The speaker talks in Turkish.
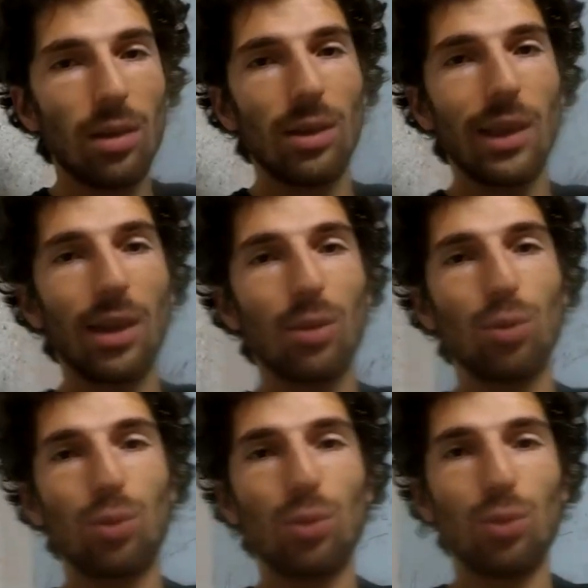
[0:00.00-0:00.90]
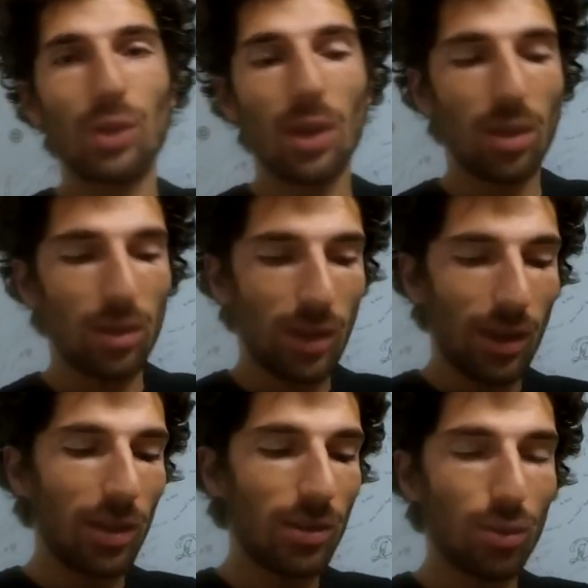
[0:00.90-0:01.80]
yere düşünce
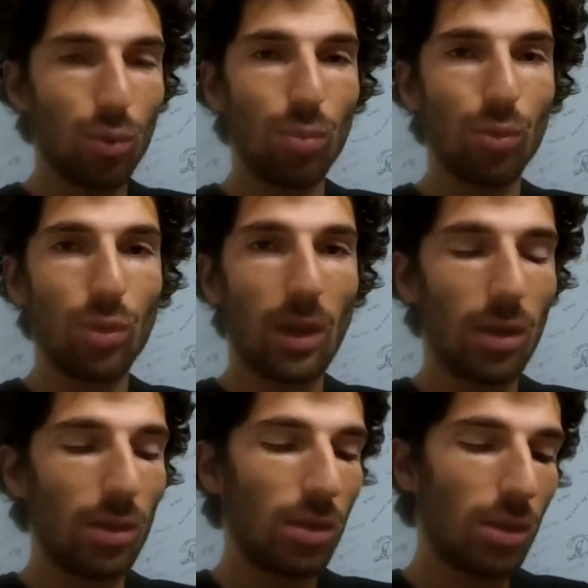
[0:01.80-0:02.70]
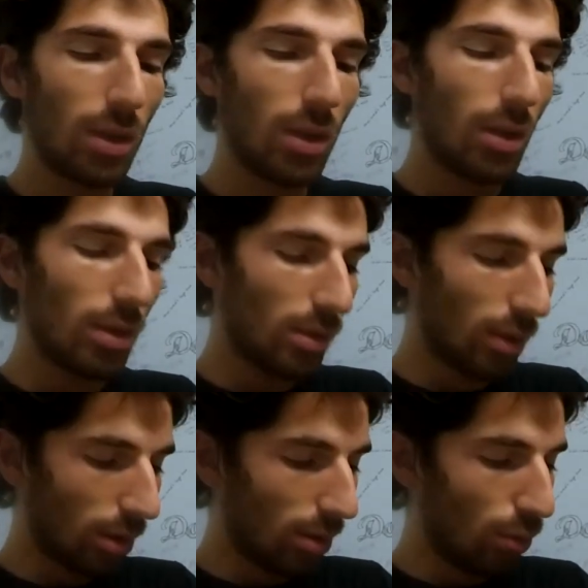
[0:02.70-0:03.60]
dengesiz durmuş yani
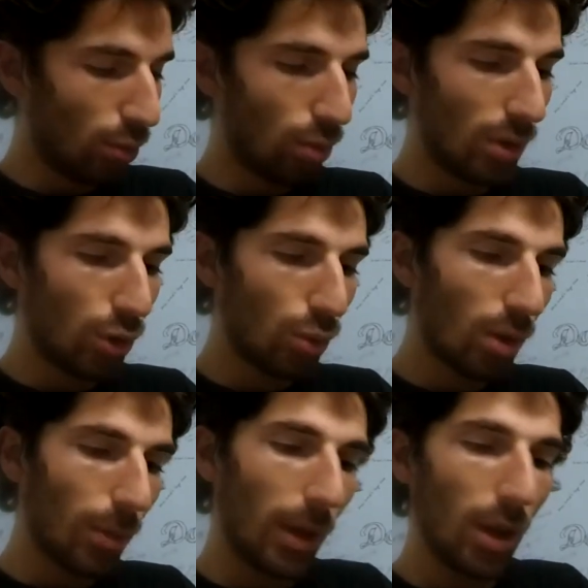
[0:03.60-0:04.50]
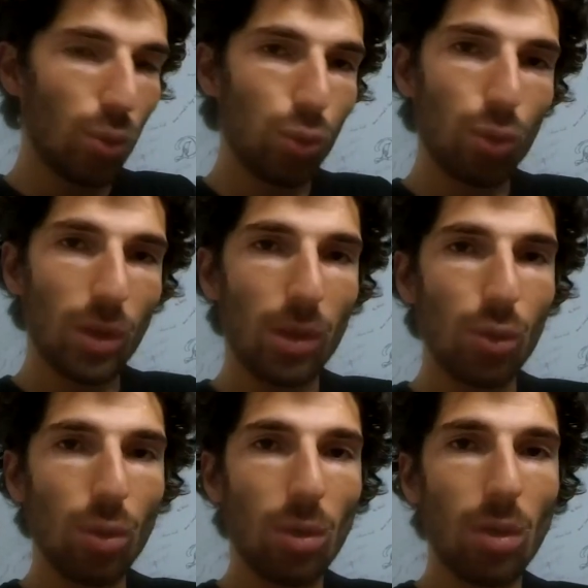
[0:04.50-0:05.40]
saksının üstüne çıkıyor ama en ucuna
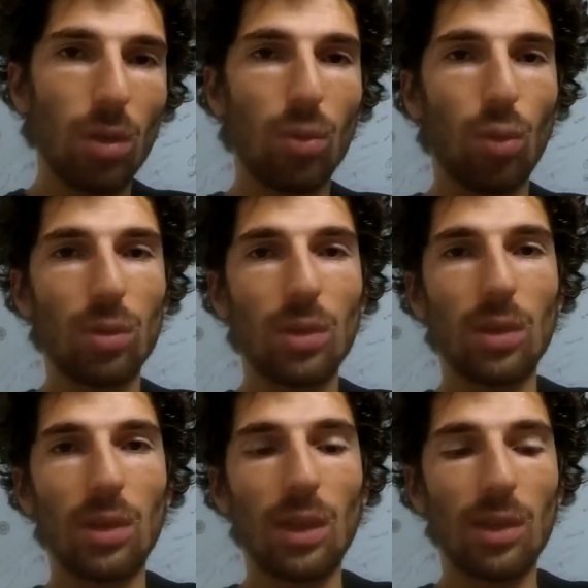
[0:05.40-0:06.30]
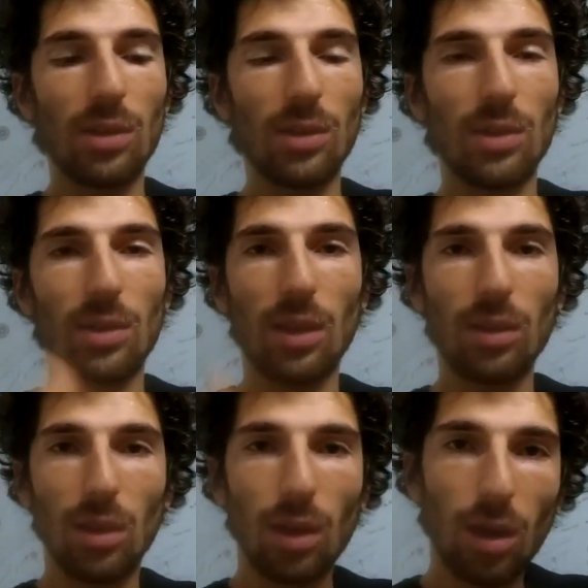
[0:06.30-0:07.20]
gidiyor. Orada da
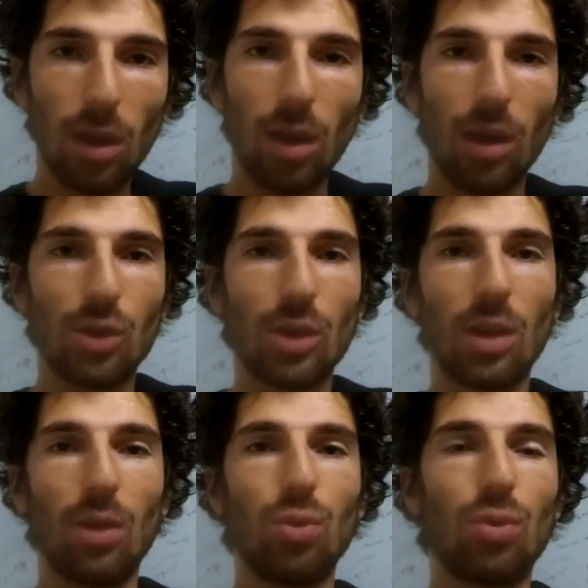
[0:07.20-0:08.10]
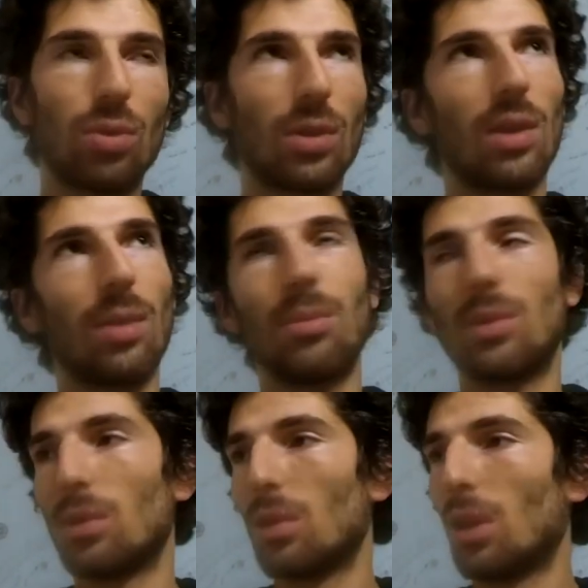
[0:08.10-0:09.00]
dengesizlikten aşağıya düşüyor. Zaten biz